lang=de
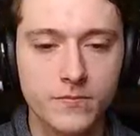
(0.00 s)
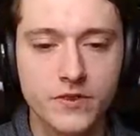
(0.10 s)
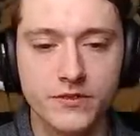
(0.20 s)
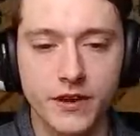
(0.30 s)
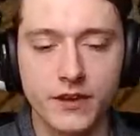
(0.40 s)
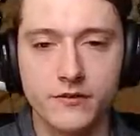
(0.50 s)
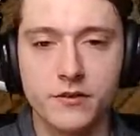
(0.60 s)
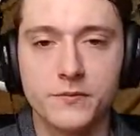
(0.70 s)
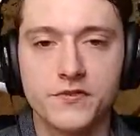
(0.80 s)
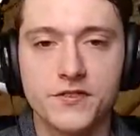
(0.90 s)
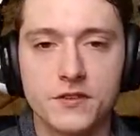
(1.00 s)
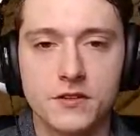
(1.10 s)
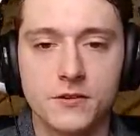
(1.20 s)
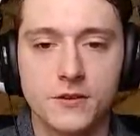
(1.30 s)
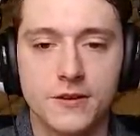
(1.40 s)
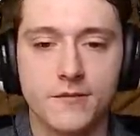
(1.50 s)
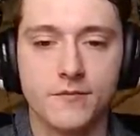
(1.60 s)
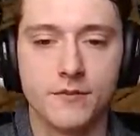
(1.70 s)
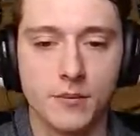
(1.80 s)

52. Ähm,